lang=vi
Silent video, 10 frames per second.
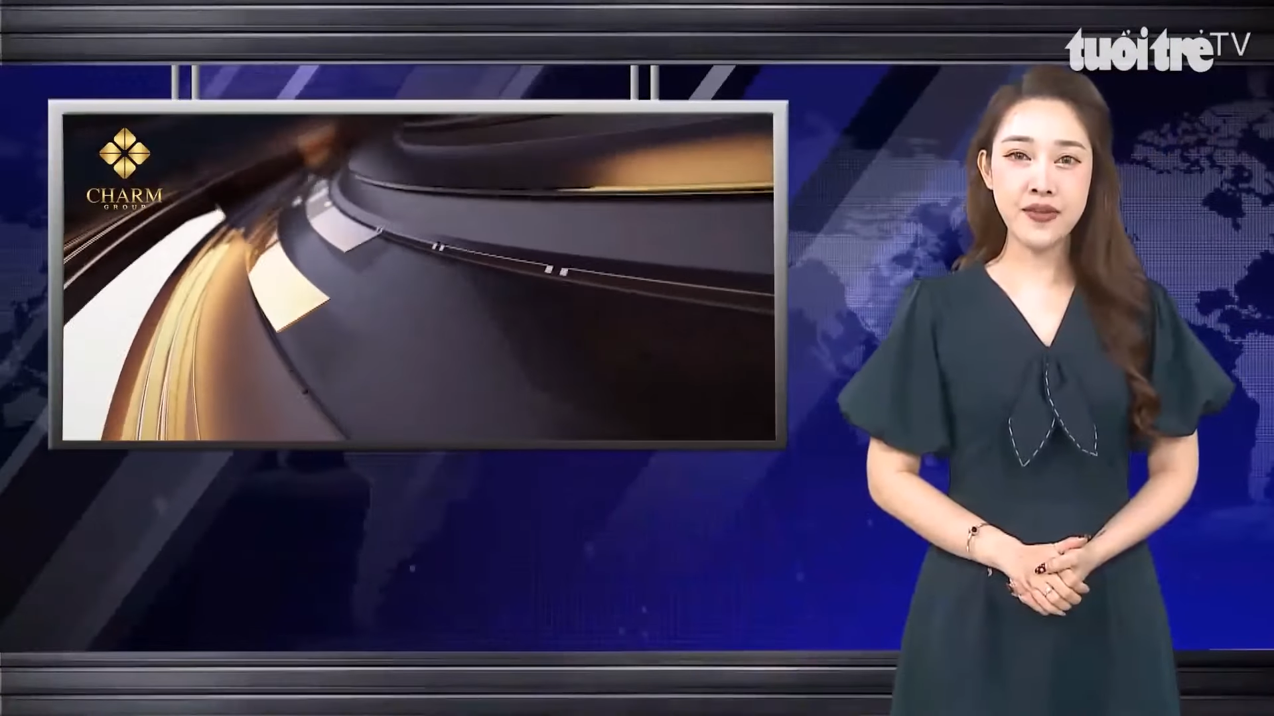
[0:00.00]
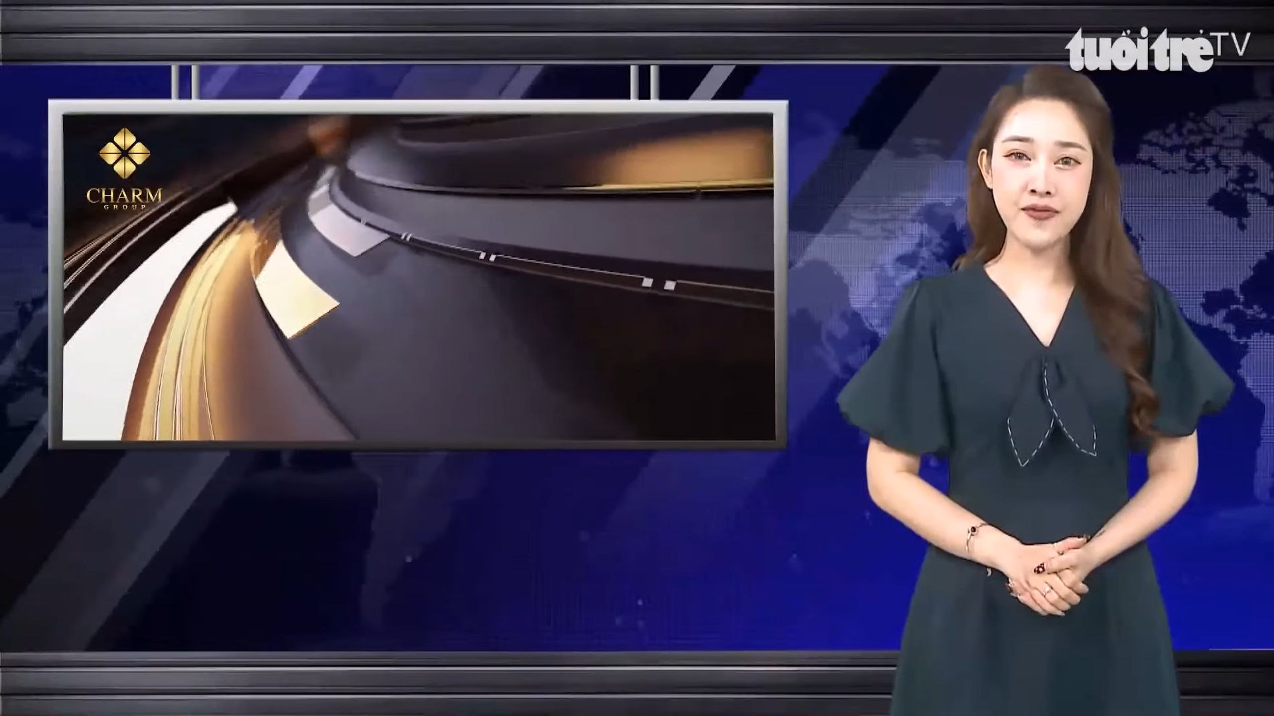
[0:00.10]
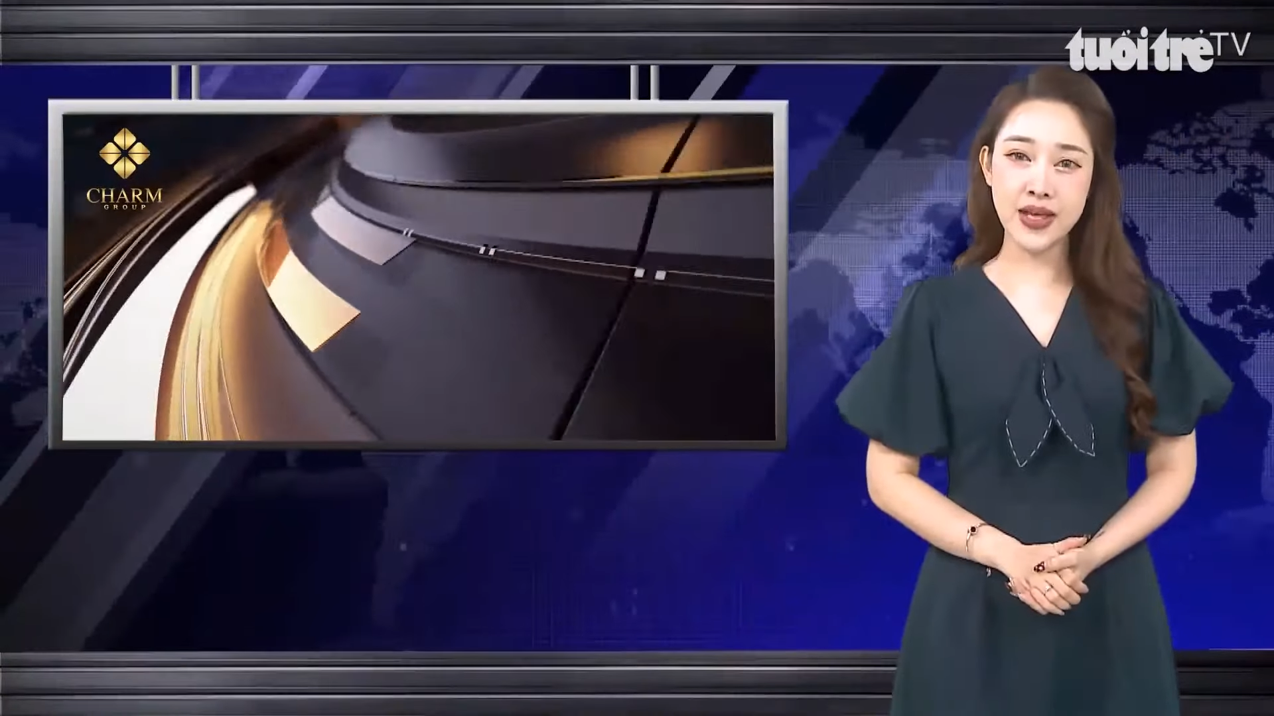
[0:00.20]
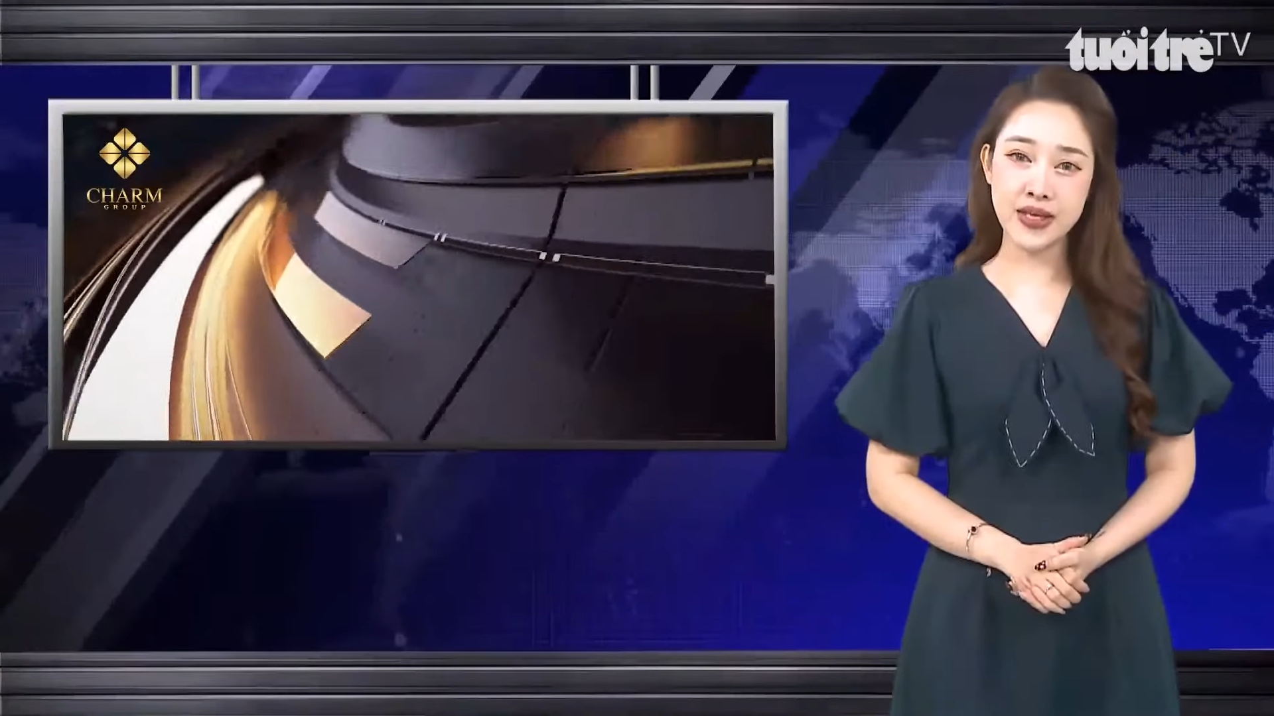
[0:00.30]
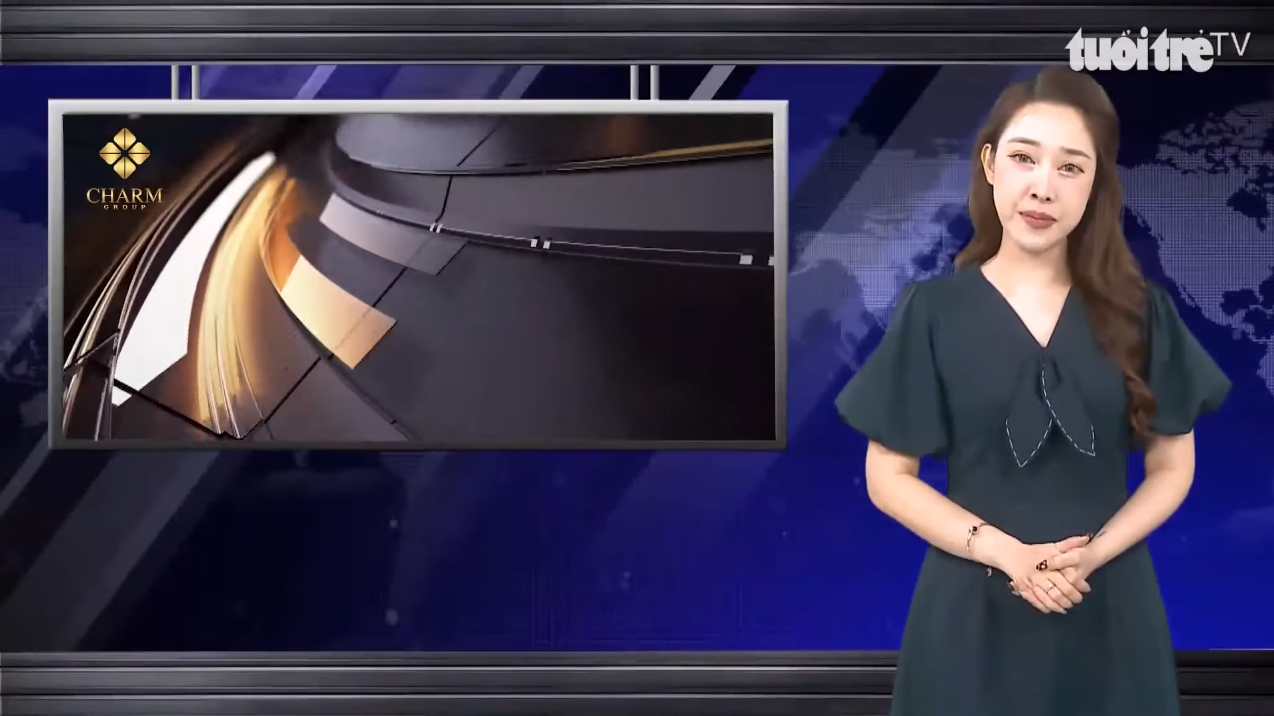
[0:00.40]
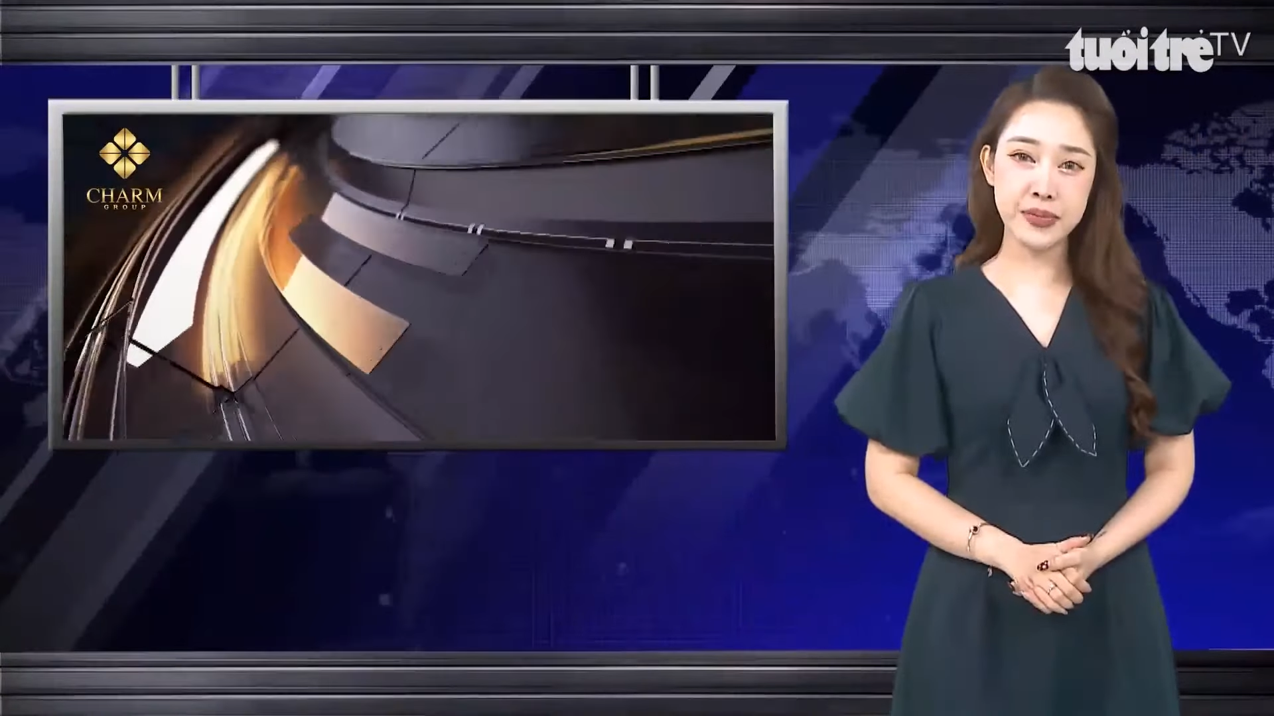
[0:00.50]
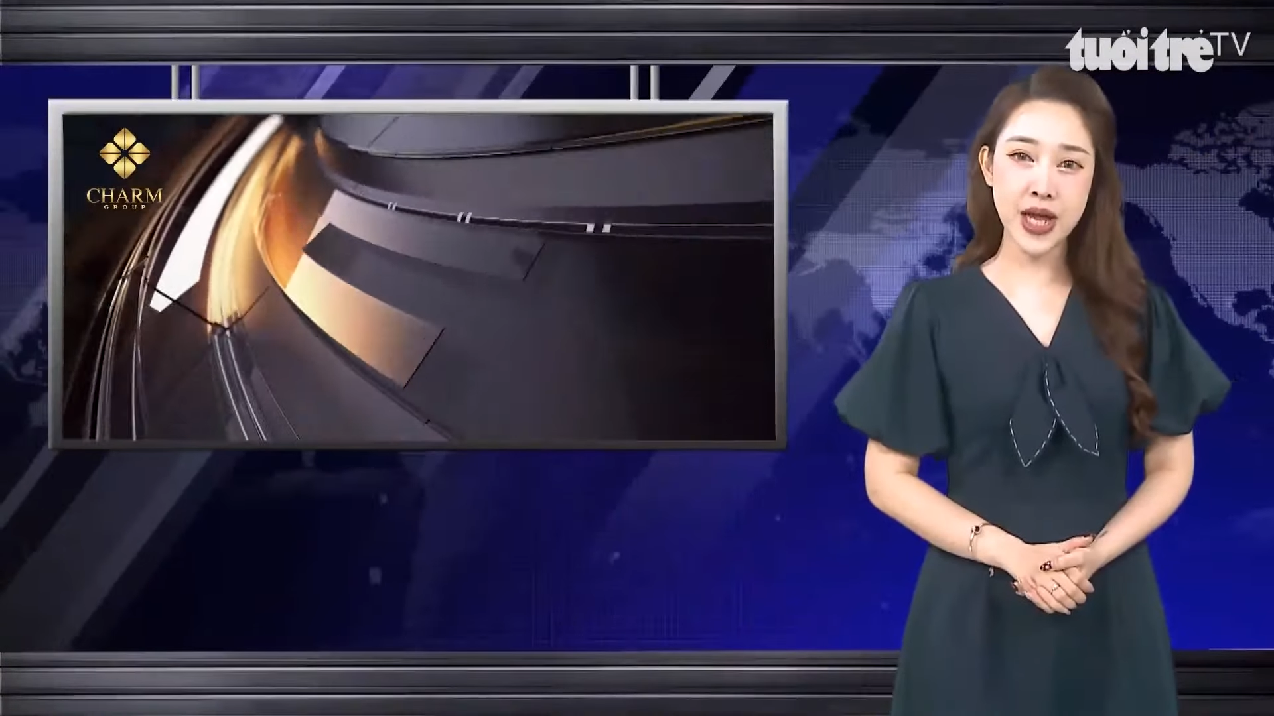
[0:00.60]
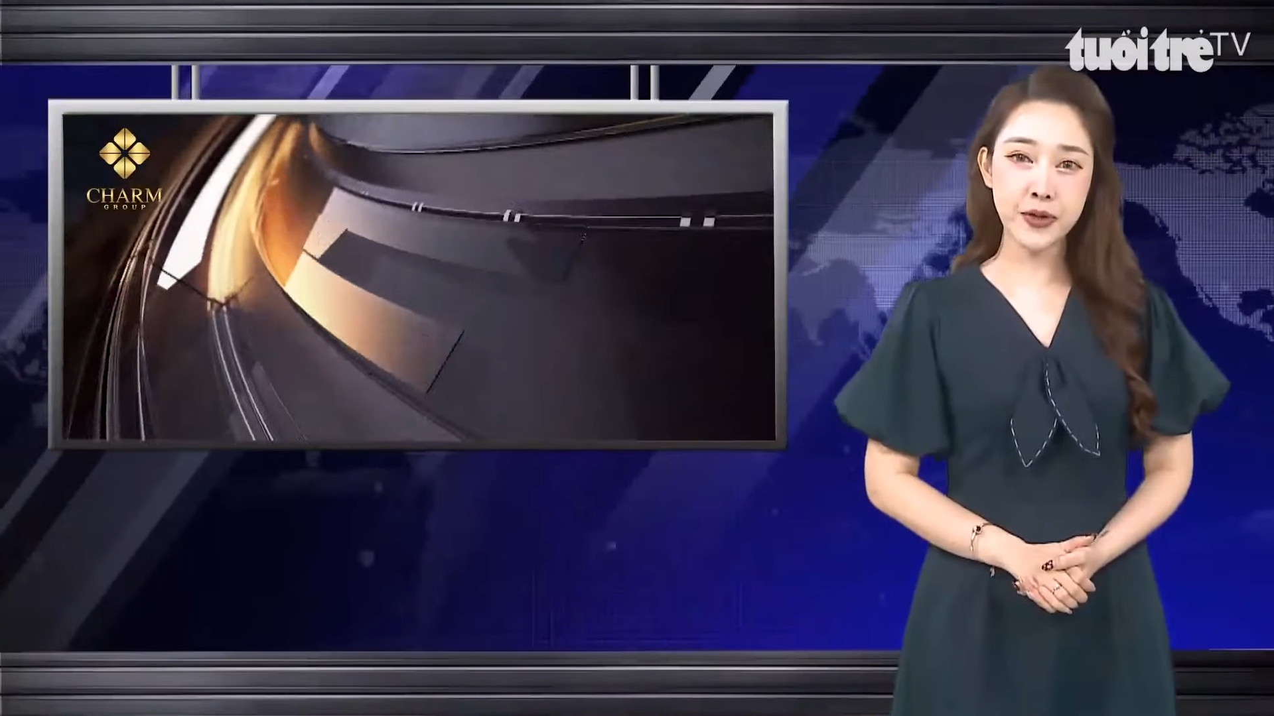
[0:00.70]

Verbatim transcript: Viện Kiểm sát